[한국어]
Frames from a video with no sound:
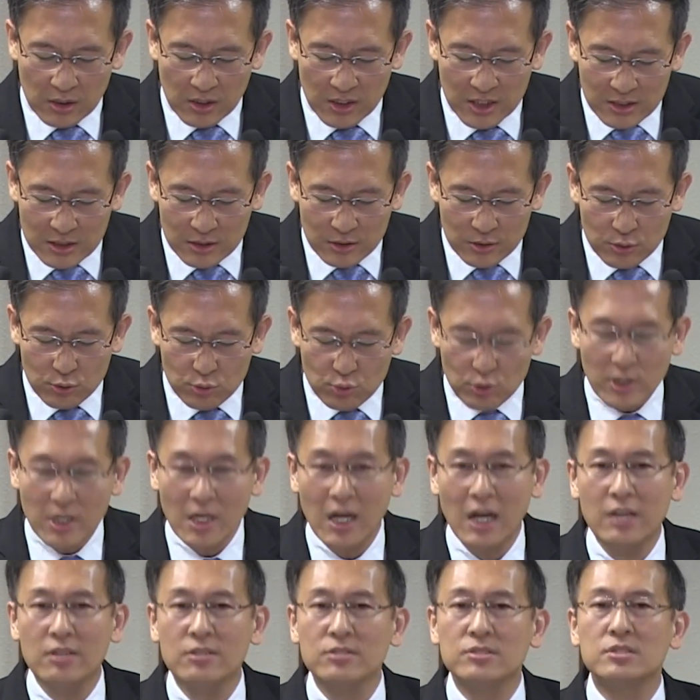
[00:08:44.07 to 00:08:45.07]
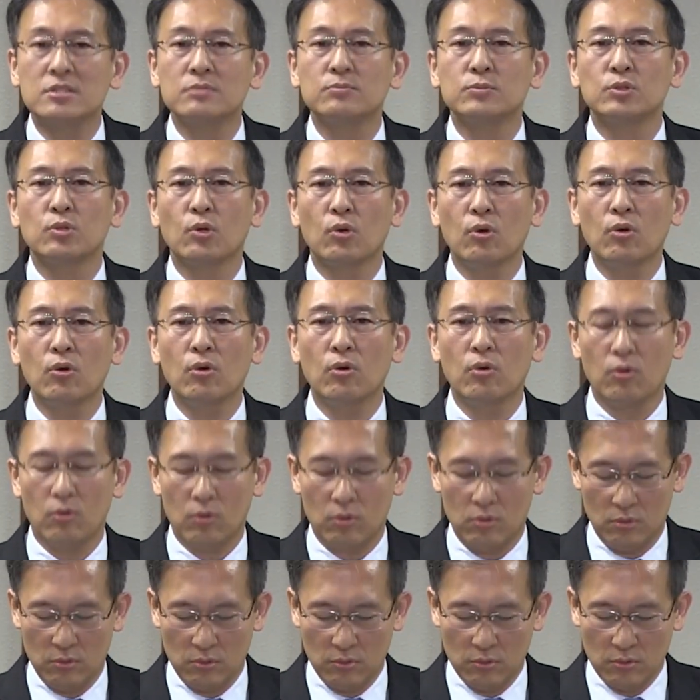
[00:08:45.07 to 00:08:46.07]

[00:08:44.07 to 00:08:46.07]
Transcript: 득죄하였으므로